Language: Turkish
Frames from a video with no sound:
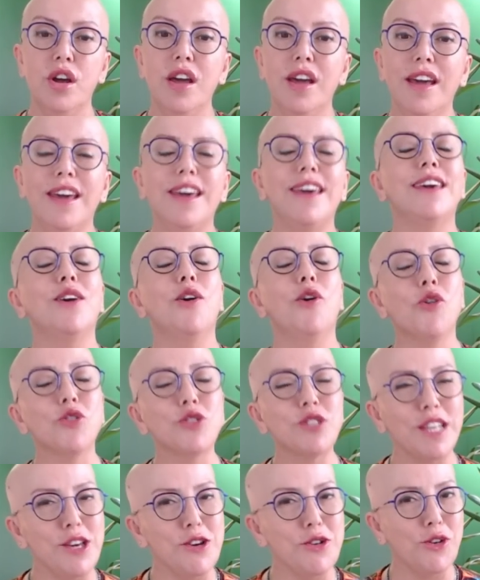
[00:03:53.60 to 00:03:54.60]
e,
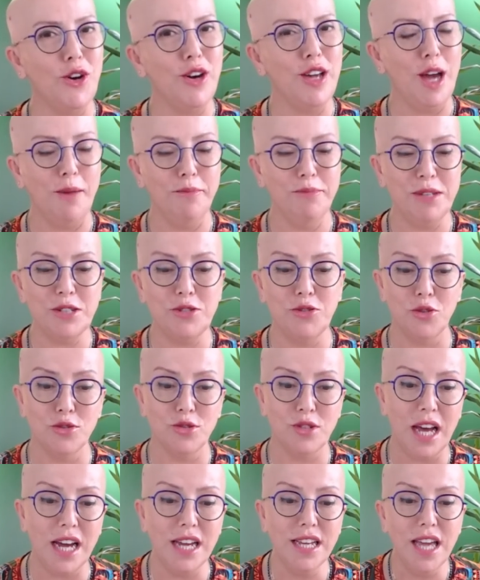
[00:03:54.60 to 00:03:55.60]
ortaya koyan bir
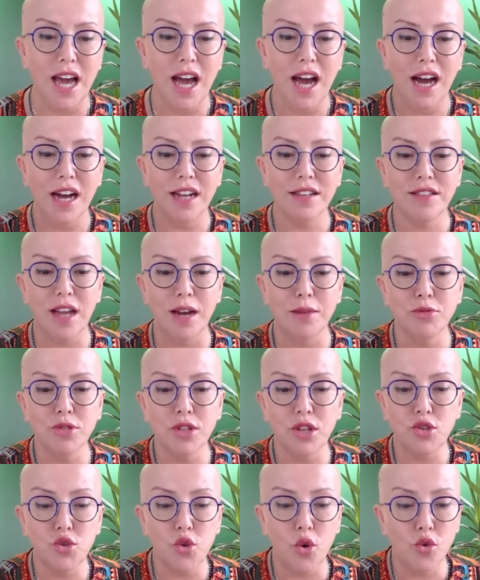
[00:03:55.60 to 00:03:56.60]
dolunay. Hatta
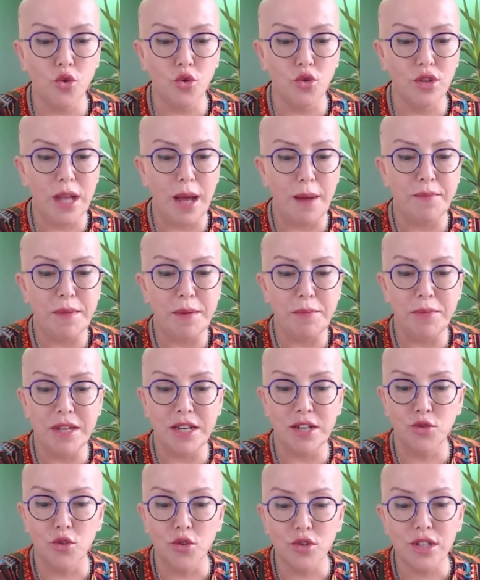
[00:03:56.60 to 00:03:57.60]
burada çok önemli
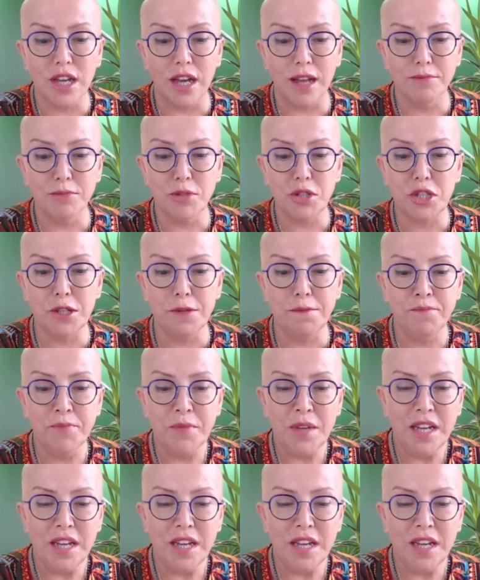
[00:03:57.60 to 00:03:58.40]
bir not almışım.